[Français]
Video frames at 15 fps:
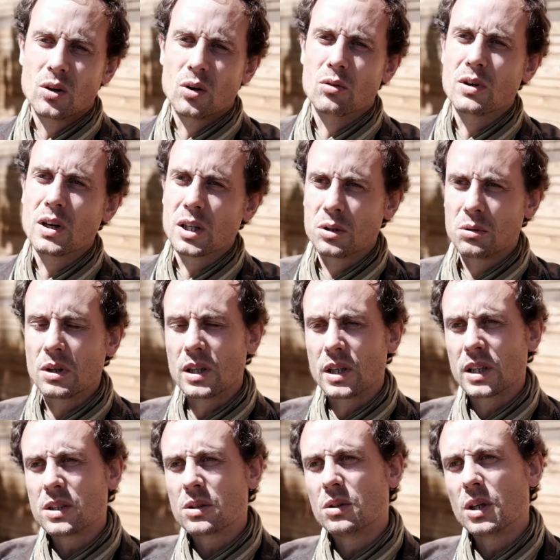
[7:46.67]
on va réduire les
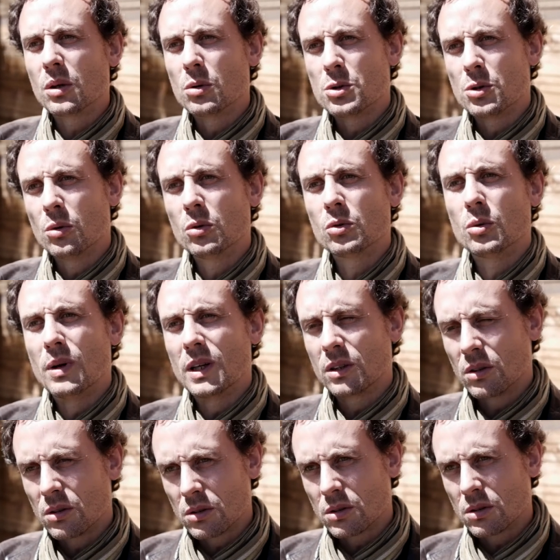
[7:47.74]
risques d'érosion, de
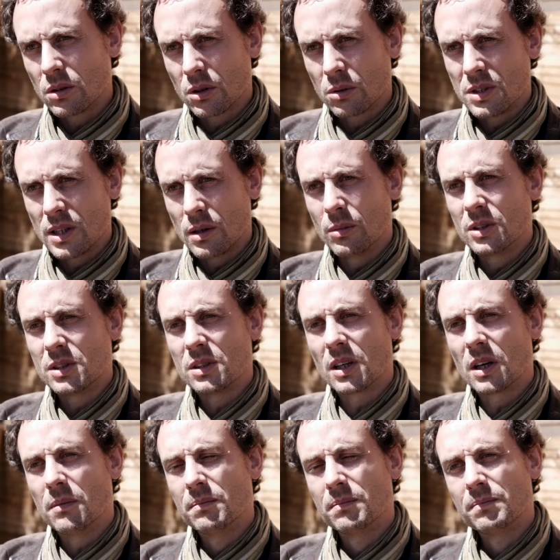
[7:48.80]
battance, euh, ruissellement, etc.